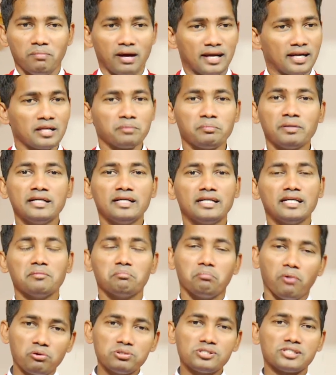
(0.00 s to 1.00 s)
మరణం అంటే
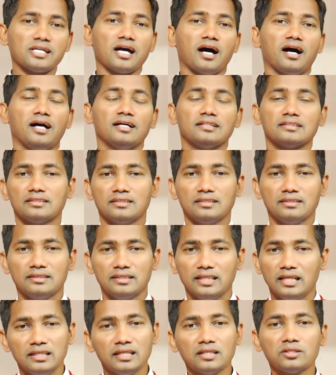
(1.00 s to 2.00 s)
బహుశా
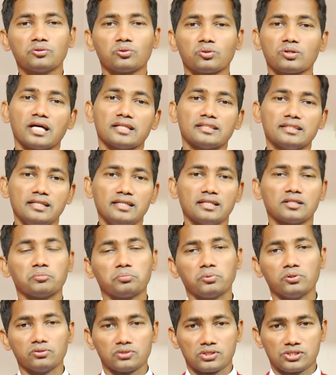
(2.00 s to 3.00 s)
తెలియని కూడా
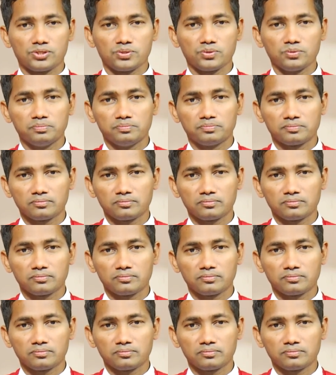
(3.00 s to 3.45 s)
తెలియకపోవచ్చు